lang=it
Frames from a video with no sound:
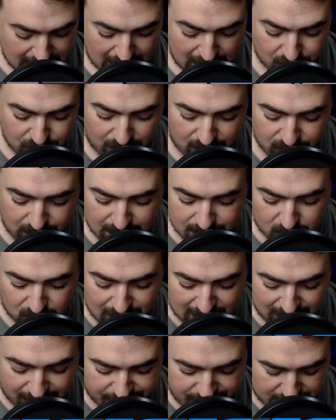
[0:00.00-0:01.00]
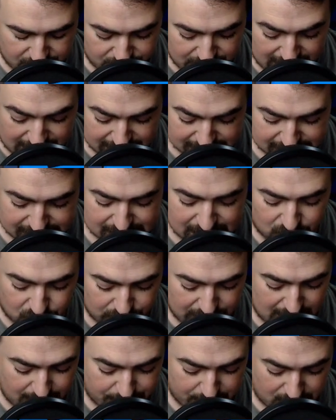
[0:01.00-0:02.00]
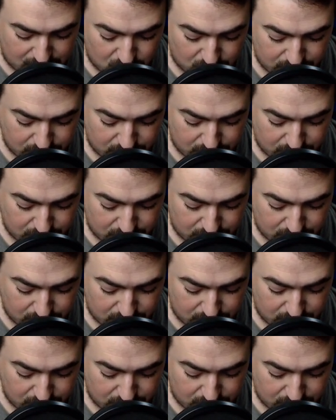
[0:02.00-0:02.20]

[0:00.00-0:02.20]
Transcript: Allora, vorrei provare a fare un haste con il primo,